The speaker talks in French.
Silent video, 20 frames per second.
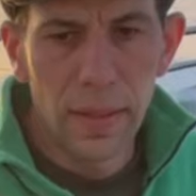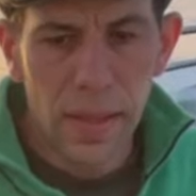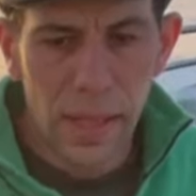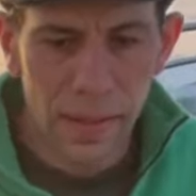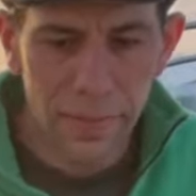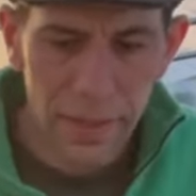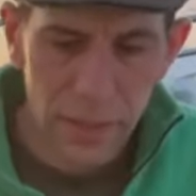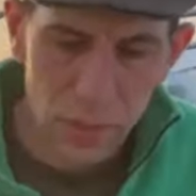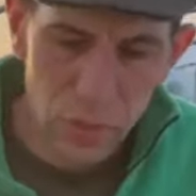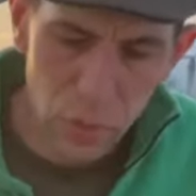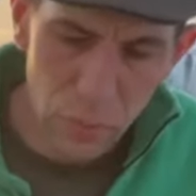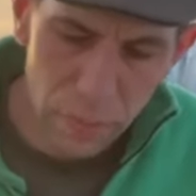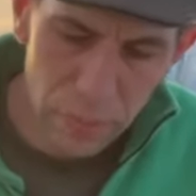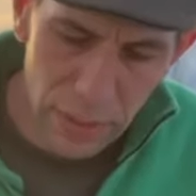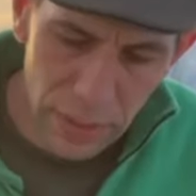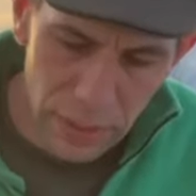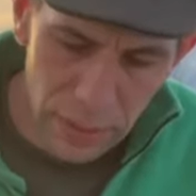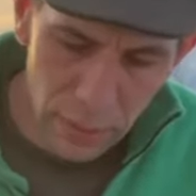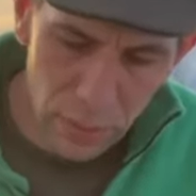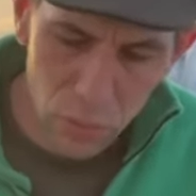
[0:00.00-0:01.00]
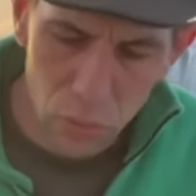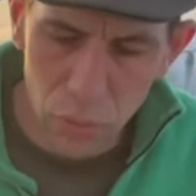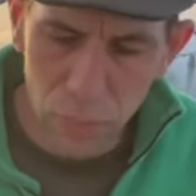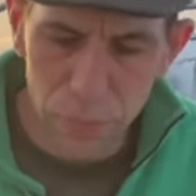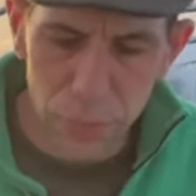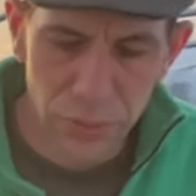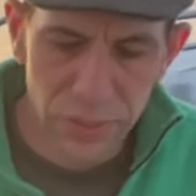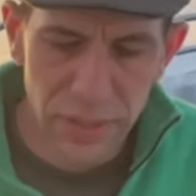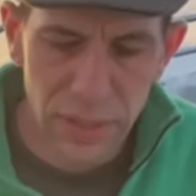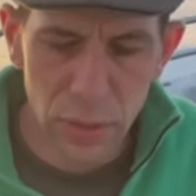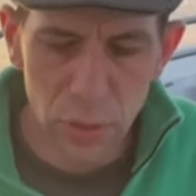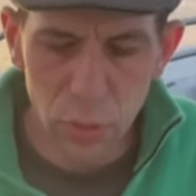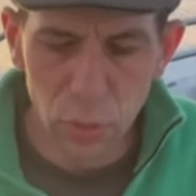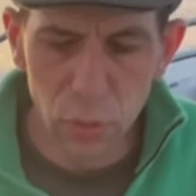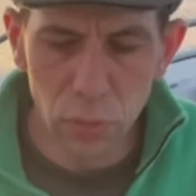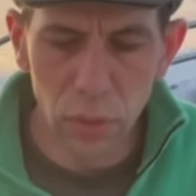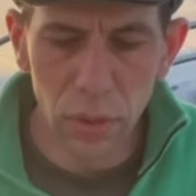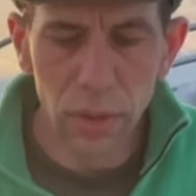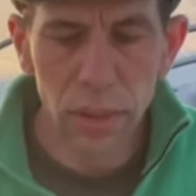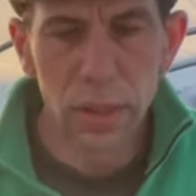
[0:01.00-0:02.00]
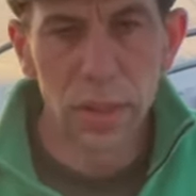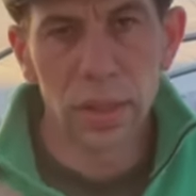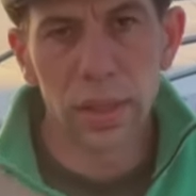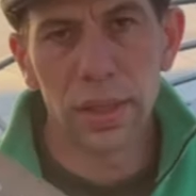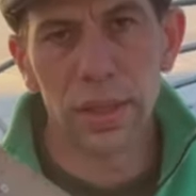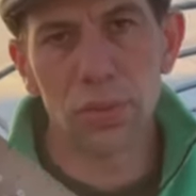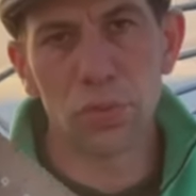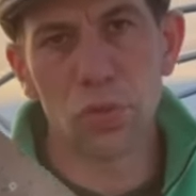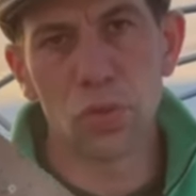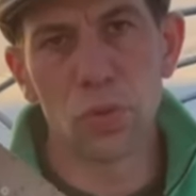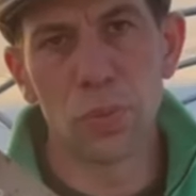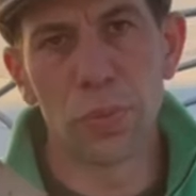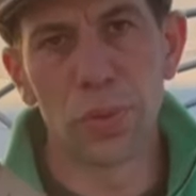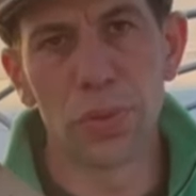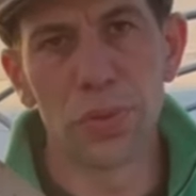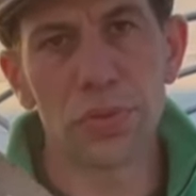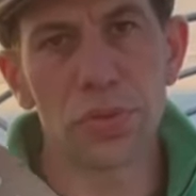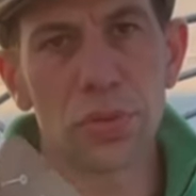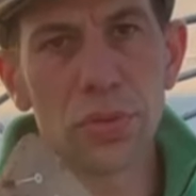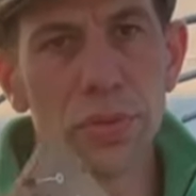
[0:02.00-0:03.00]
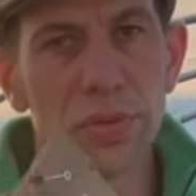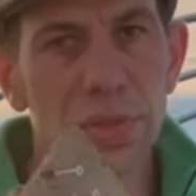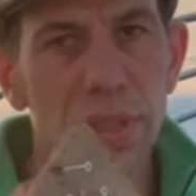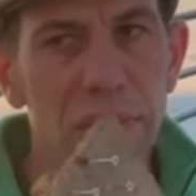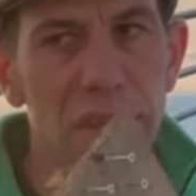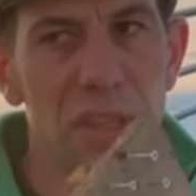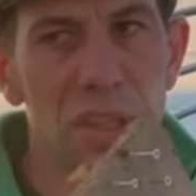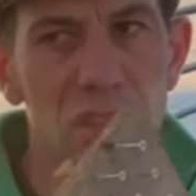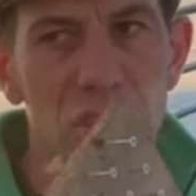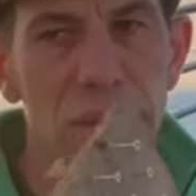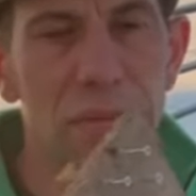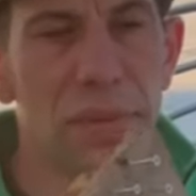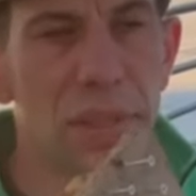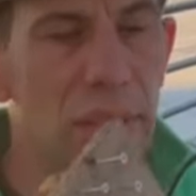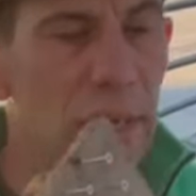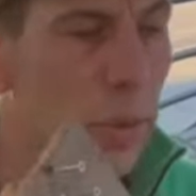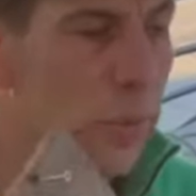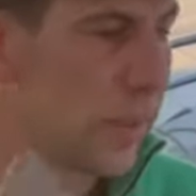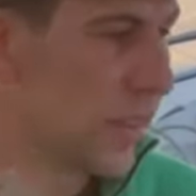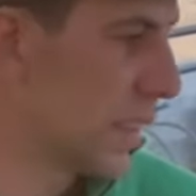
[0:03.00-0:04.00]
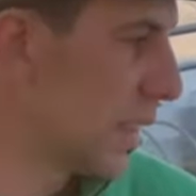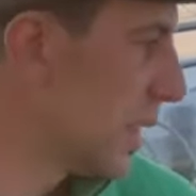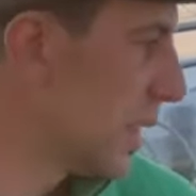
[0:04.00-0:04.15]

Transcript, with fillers: avec plein de petits clous. Et je suppose que vous avez déjà deviné à quoi ça